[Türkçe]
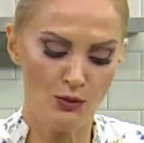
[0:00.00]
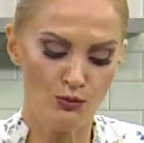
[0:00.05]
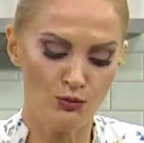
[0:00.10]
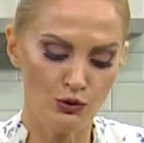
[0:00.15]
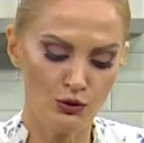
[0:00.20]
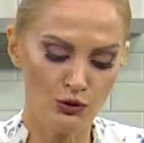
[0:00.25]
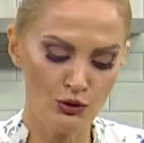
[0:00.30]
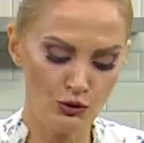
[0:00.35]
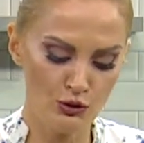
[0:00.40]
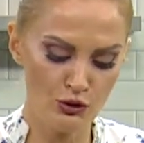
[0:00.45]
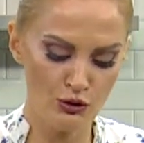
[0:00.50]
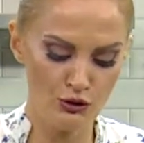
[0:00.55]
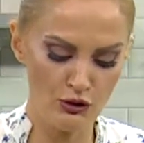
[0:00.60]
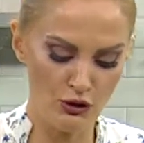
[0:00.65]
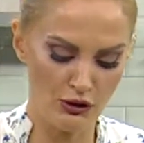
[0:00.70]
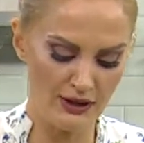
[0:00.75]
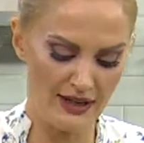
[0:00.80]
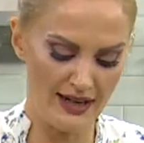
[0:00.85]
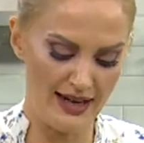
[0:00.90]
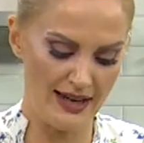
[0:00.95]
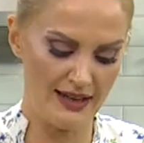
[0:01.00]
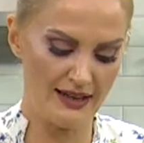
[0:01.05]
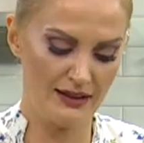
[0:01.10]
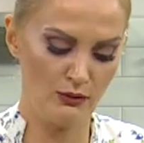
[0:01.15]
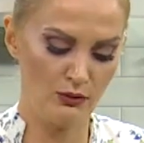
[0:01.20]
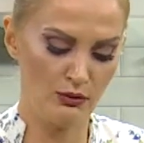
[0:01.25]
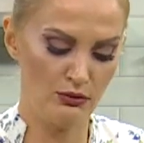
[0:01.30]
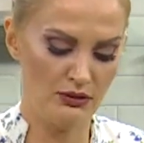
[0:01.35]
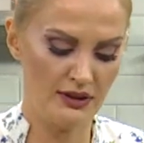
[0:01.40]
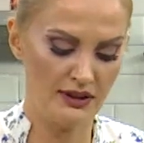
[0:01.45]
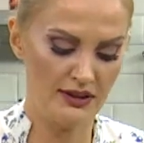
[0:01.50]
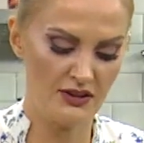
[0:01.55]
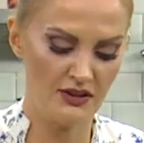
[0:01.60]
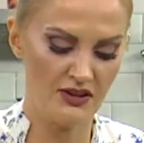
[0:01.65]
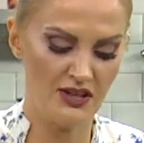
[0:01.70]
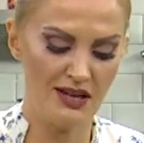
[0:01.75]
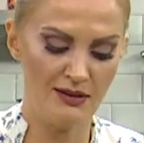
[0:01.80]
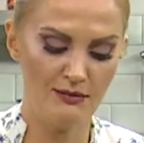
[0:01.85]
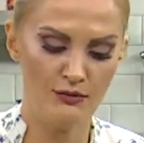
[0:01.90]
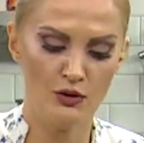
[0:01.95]
Bunu süs olarak
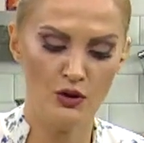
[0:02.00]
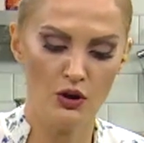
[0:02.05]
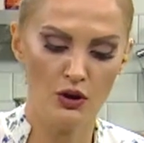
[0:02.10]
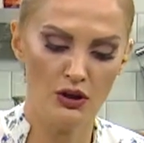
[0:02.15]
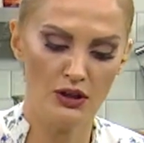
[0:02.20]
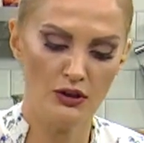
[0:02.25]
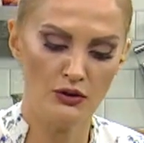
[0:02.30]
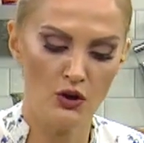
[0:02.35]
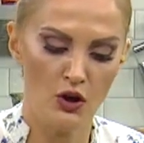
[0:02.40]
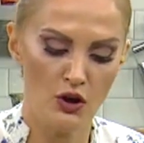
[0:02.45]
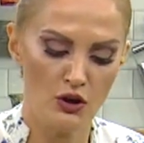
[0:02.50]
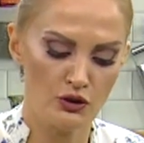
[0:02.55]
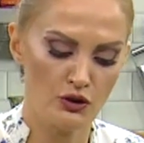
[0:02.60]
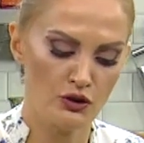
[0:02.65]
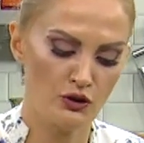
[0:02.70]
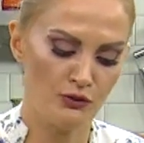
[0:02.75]
kullanacağım. Şöyle 4-5